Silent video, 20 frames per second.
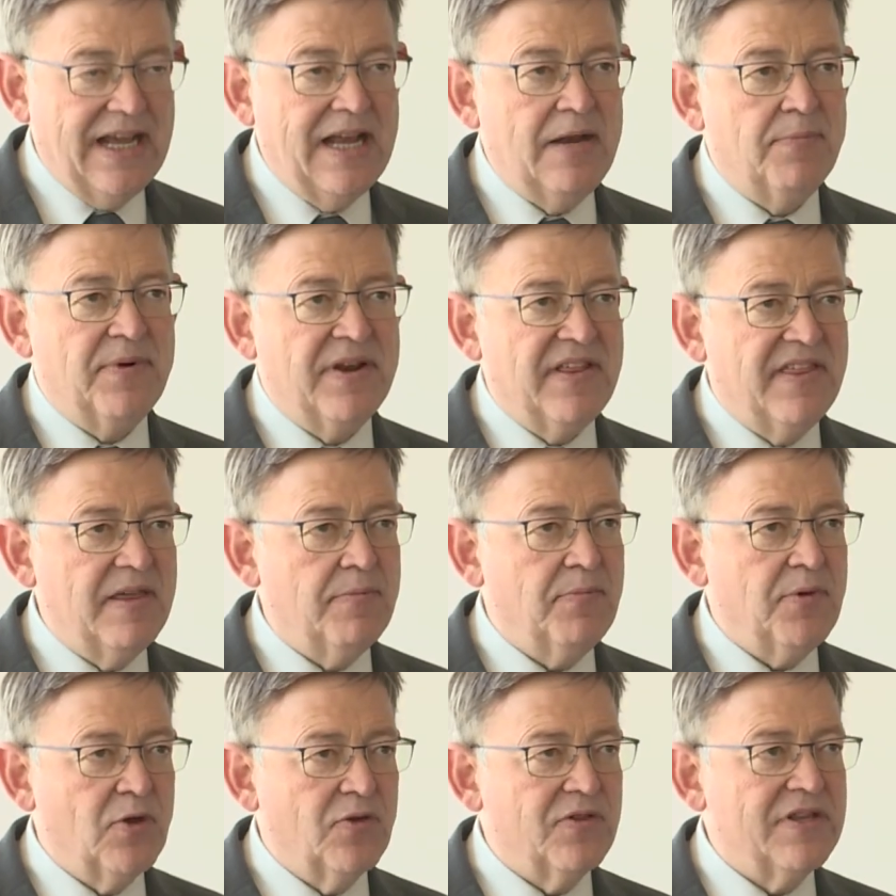el
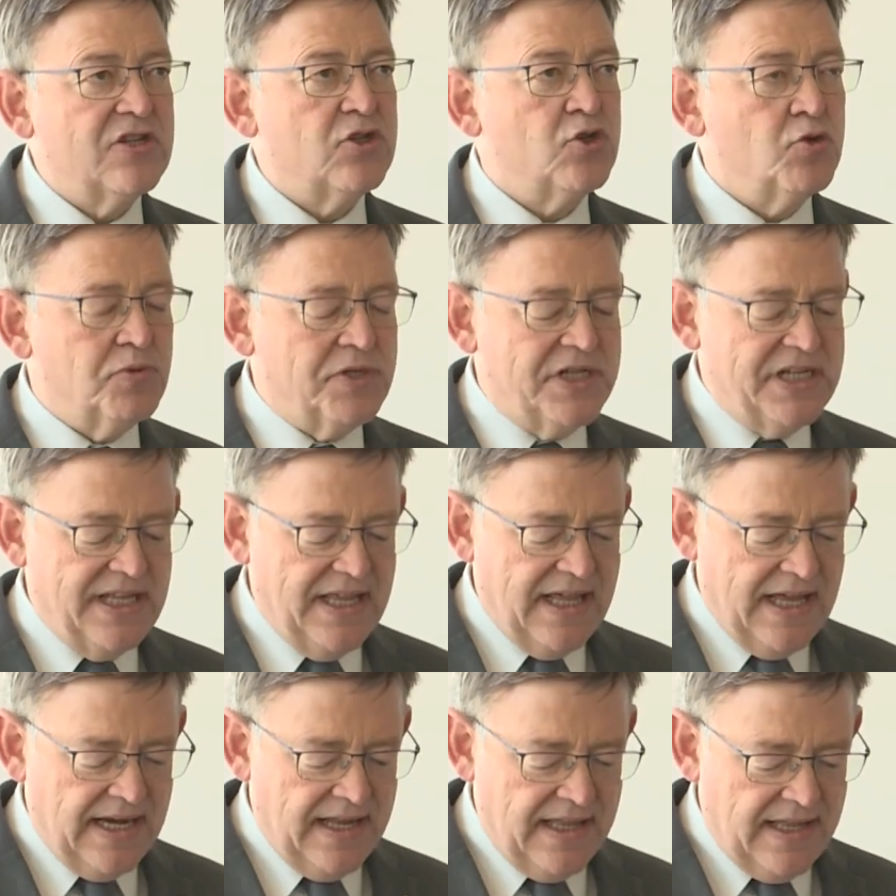principio de
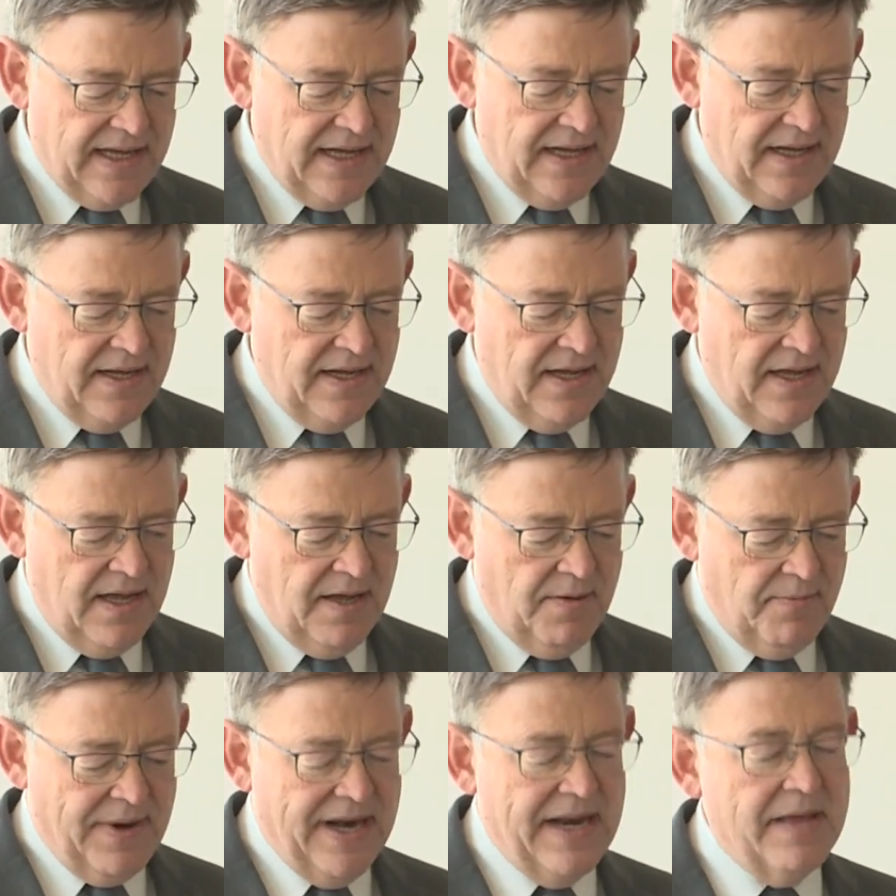subsidiariedad
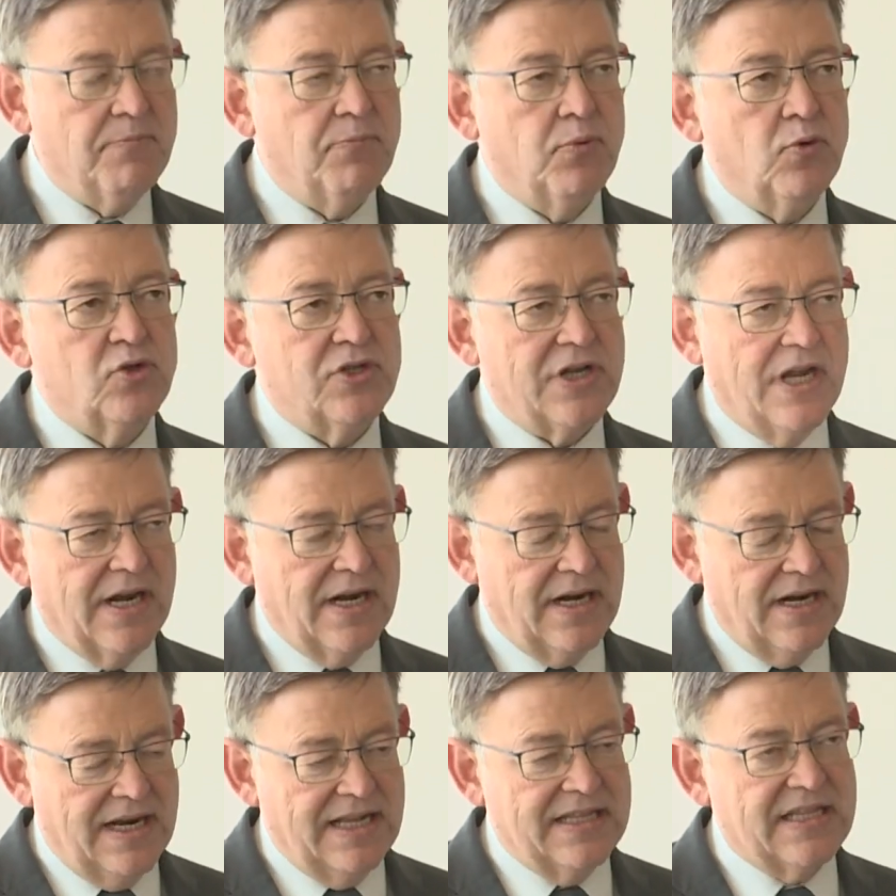para
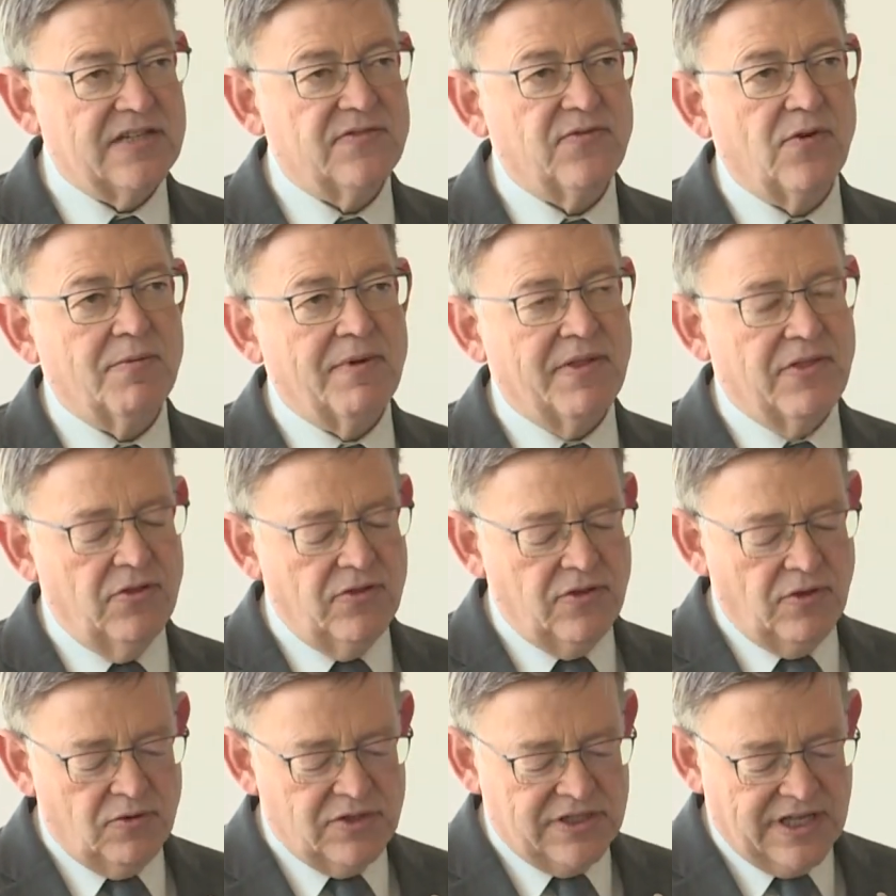impulsar la transformación
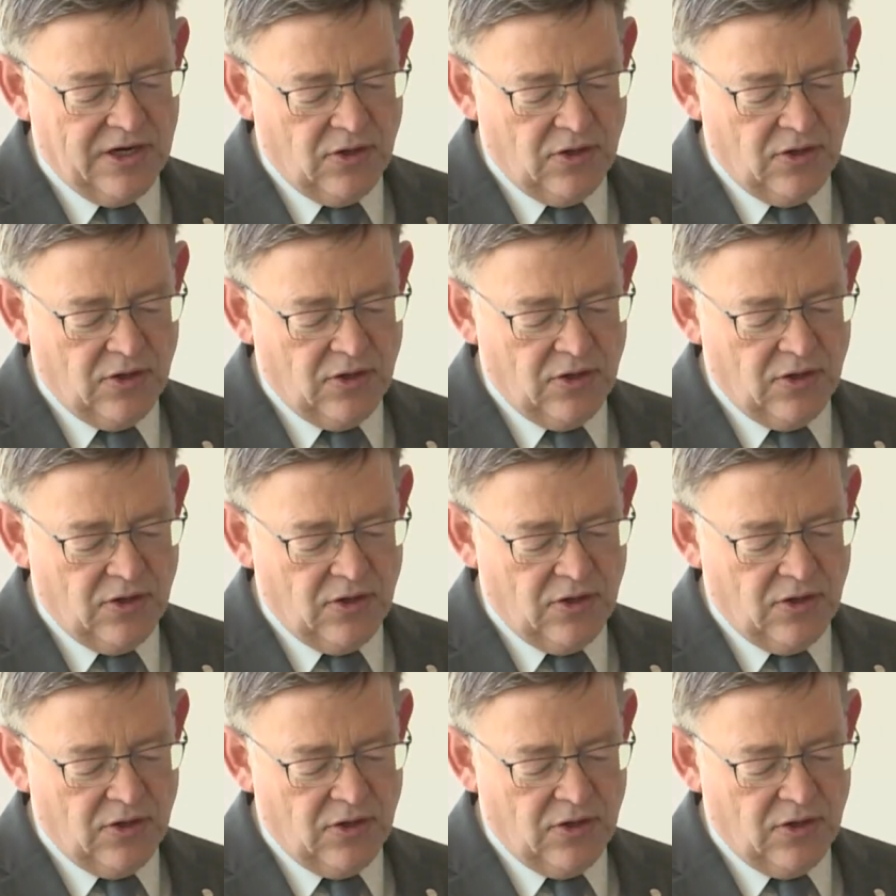de nuestra